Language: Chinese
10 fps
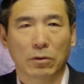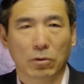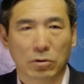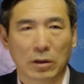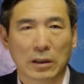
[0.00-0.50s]

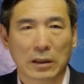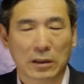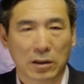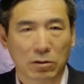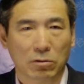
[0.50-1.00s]
我觉得
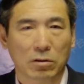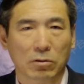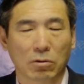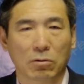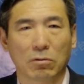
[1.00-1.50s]
这就是
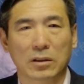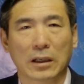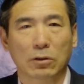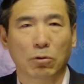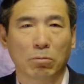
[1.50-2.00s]
对国
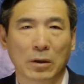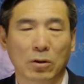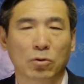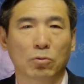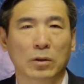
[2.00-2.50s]
家对
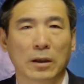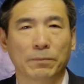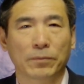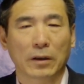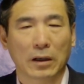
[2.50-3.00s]
民族的
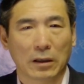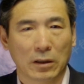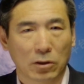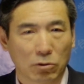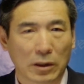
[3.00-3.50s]
啊
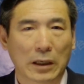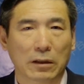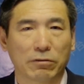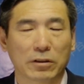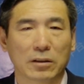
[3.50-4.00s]
最大
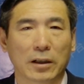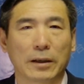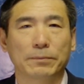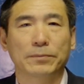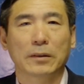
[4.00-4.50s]
的负责任。